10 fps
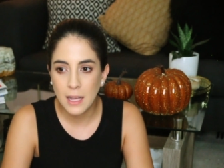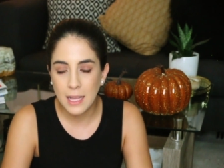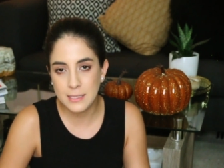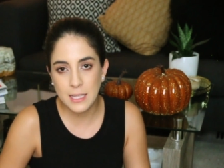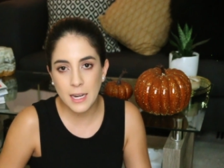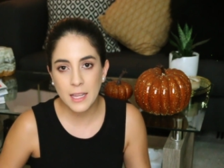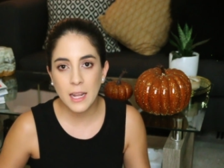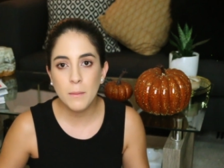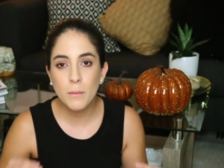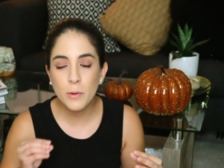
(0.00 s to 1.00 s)
hacer que
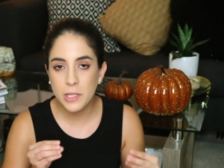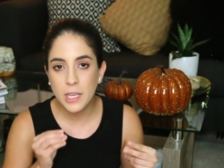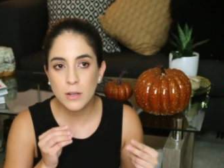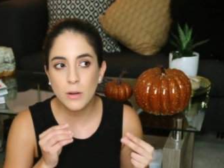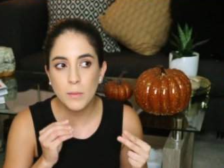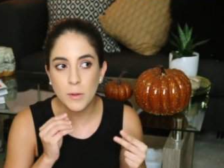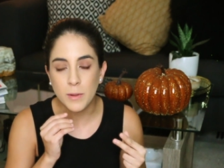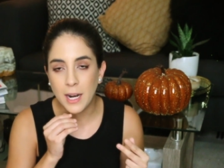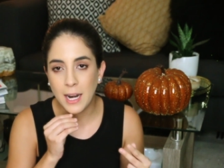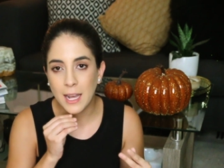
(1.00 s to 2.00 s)
el muñeco
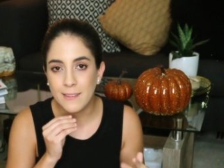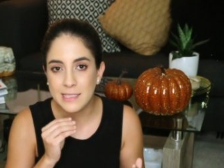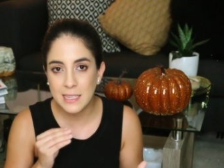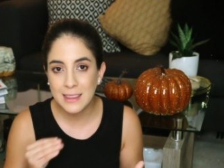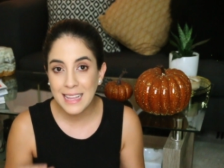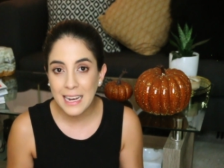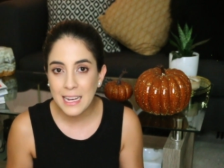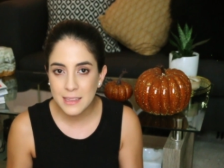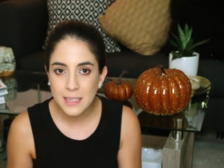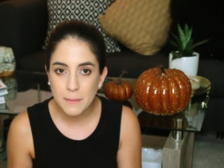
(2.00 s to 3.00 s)
moviera la cabeza tan
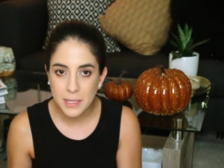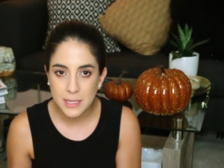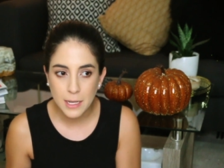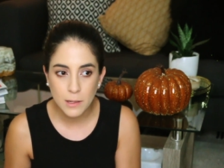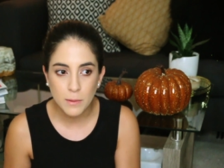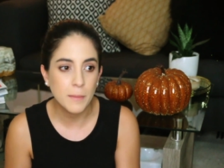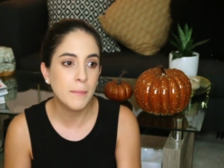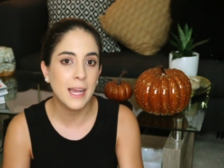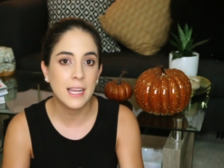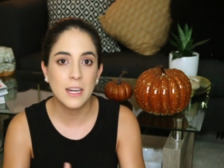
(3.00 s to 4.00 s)
lentamente como
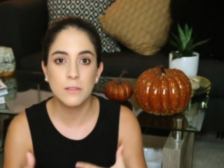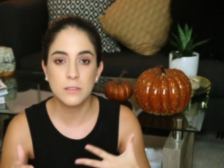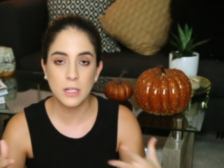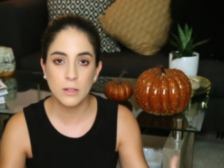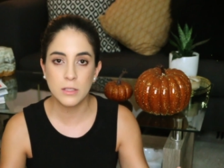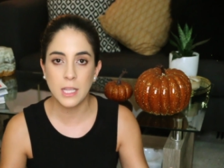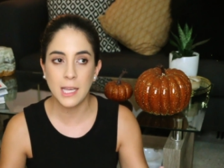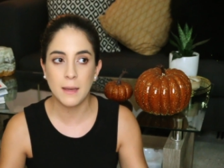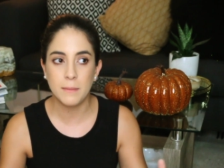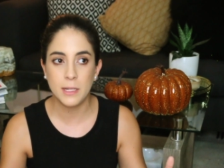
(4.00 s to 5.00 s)
para que no se note,
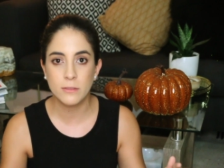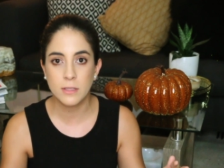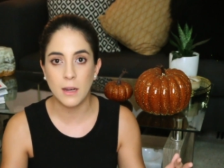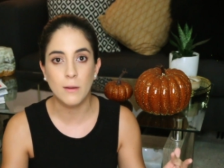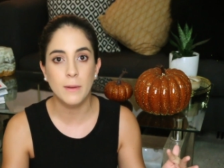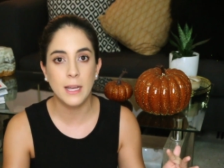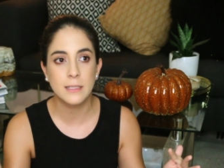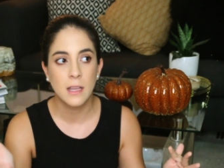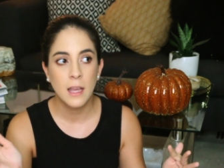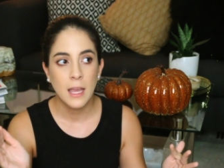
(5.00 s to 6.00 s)
a menos que lo veas